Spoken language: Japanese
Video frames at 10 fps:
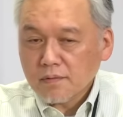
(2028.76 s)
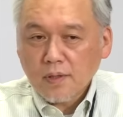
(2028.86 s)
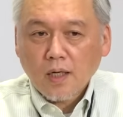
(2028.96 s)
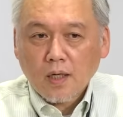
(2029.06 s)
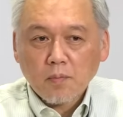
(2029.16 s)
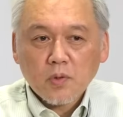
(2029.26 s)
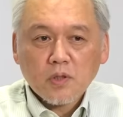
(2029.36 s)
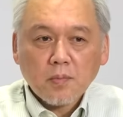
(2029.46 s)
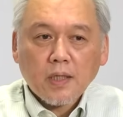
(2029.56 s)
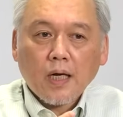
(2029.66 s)
だからも
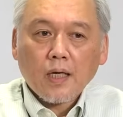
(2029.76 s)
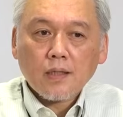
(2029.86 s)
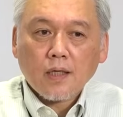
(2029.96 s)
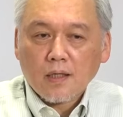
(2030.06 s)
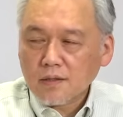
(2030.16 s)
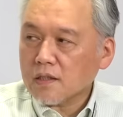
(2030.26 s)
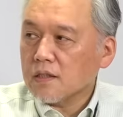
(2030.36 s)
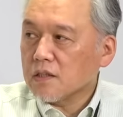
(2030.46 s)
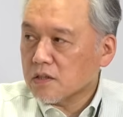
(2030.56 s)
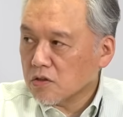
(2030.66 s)
し見かけたらぜ
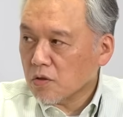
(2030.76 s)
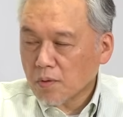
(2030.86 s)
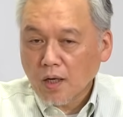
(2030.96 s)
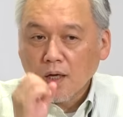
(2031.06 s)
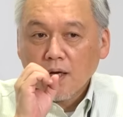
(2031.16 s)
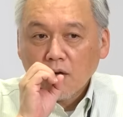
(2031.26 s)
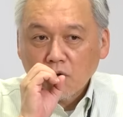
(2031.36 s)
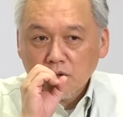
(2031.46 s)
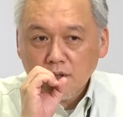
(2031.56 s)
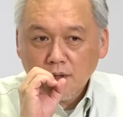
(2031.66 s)
ひ一度、
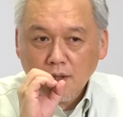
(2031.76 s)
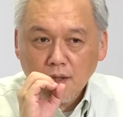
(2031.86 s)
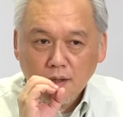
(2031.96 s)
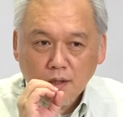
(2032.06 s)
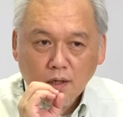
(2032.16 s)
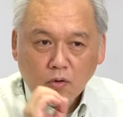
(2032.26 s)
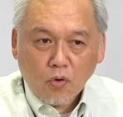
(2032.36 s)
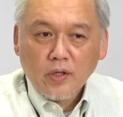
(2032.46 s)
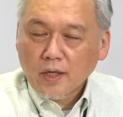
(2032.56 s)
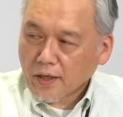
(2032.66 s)
こちら側からは
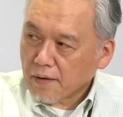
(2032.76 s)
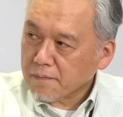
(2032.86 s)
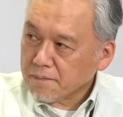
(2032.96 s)
声だけ、